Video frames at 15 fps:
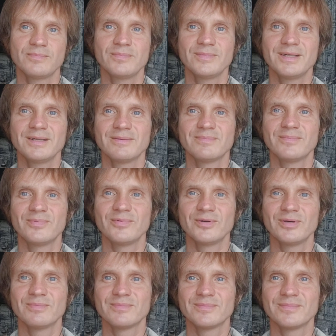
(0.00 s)
мы
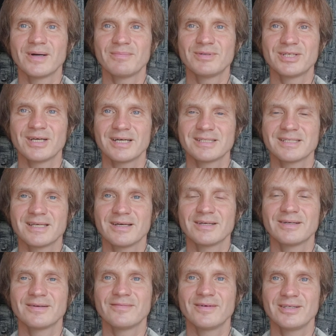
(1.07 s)
будем общаться
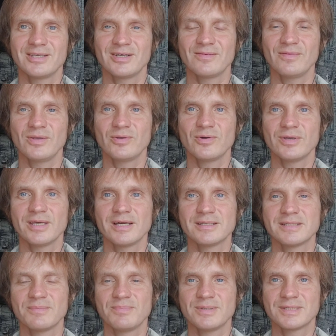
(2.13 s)
в этих видео, я
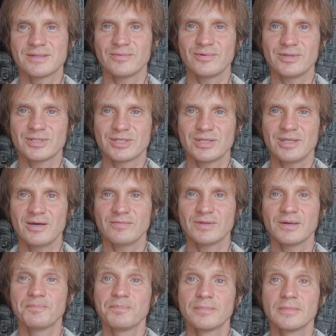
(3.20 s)
их записываю
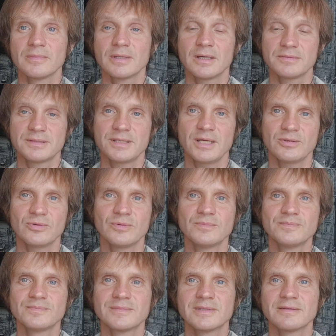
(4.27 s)
ежедневно. А в среду
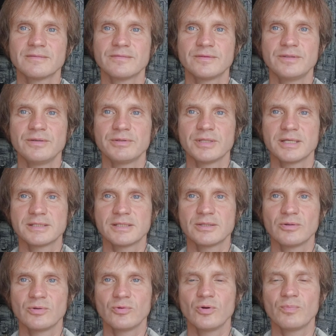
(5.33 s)
в
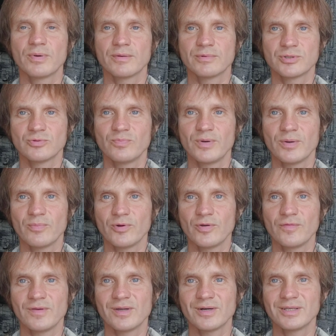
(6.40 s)
19.00 провожу
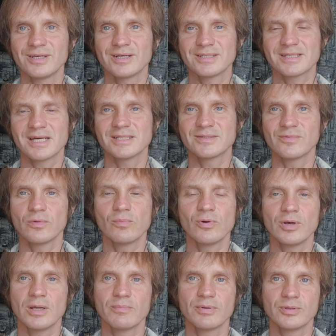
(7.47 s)
прямой эфир, где рассказываю
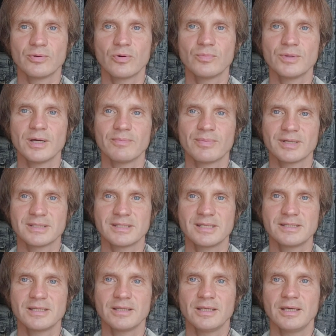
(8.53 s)
более подробно о
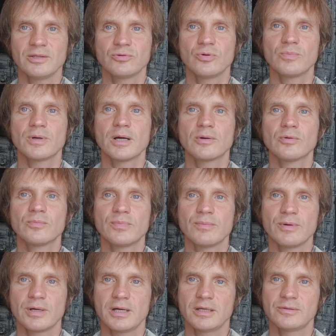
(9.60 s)
процессинге, о том, как он
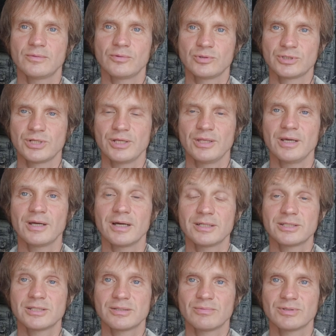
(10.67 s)
помогает в улучшении
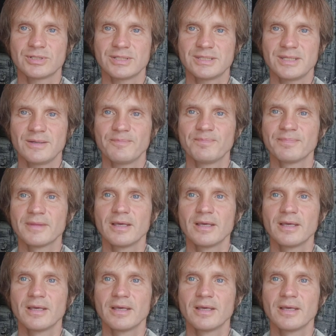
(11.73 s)
качества жизни.